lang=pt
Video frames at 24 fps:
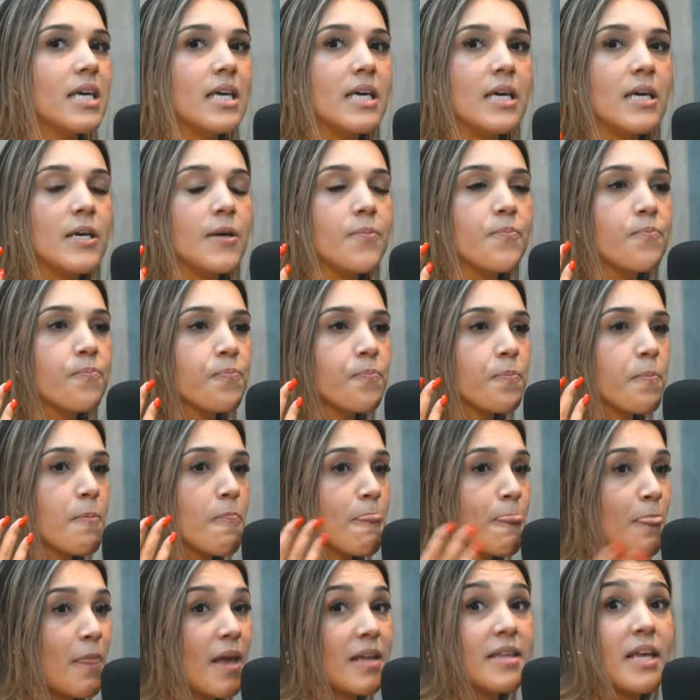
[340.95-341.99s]
que
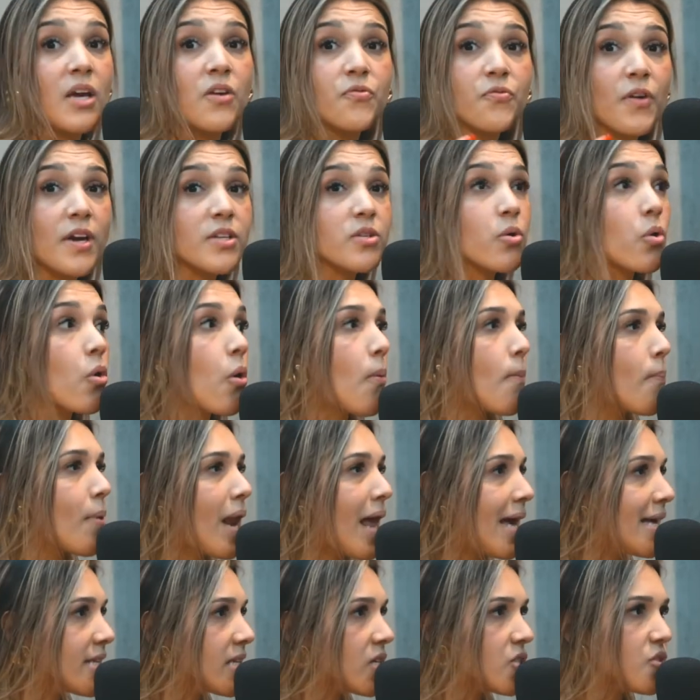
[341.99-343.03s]
tem feito
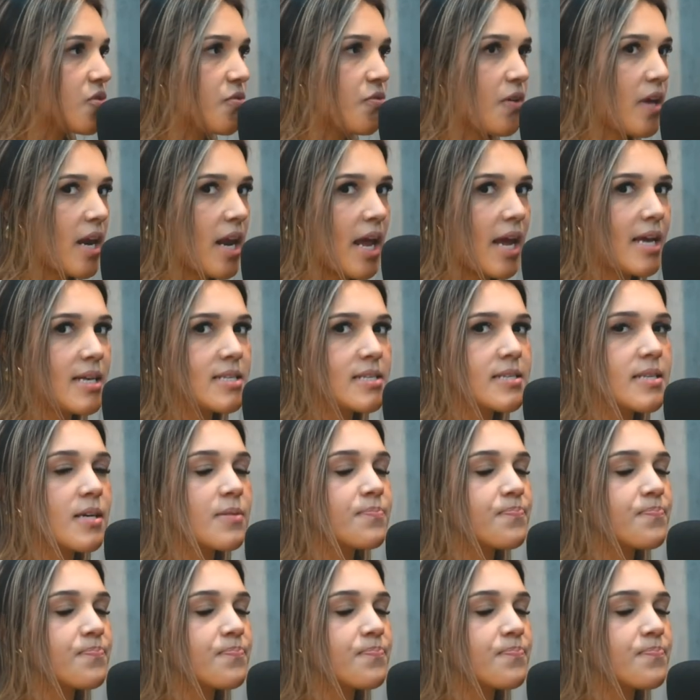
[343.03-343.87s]
completa diferença.